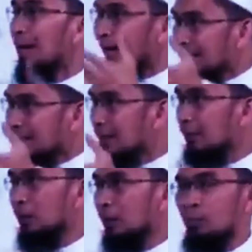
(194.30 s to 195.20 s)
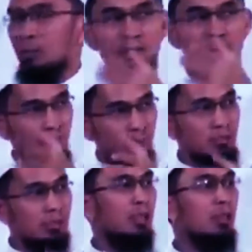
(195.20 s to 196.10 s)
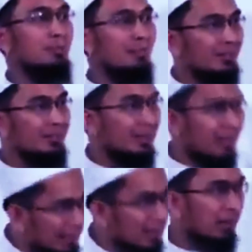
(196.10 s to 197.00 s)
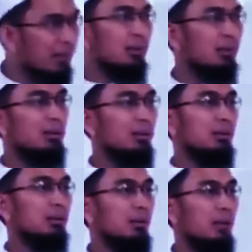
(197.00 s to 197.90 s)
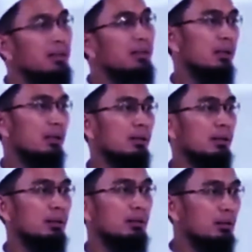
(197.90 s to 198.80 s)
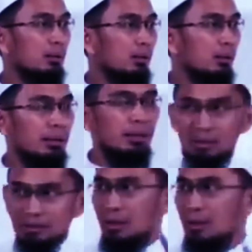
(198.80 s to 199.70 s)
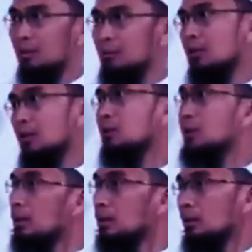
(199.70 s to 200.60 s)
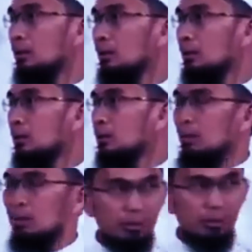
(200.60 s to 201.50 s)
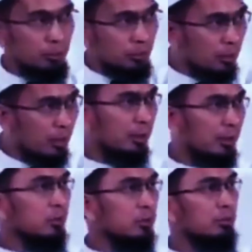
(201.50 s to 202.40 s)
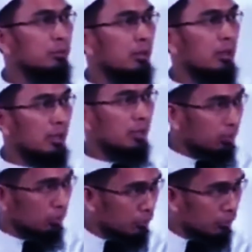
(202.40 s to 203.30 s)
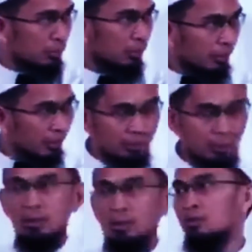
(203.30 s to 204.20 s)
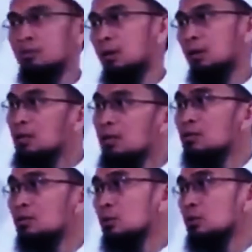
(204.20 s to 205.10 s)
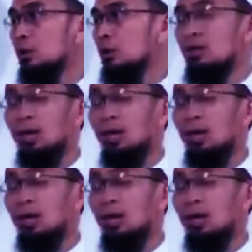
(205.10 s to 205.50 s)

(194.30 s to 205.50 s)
Di aneh kalau orang membaca doa itu setelah itu maksiat. Aneh. Aneh. Ada yang salah dalam bacaan doanya. Baru antum cuci tangan antum ada yang berwudu, ada yang mandi dan sebagainya. Demikian seterusnya.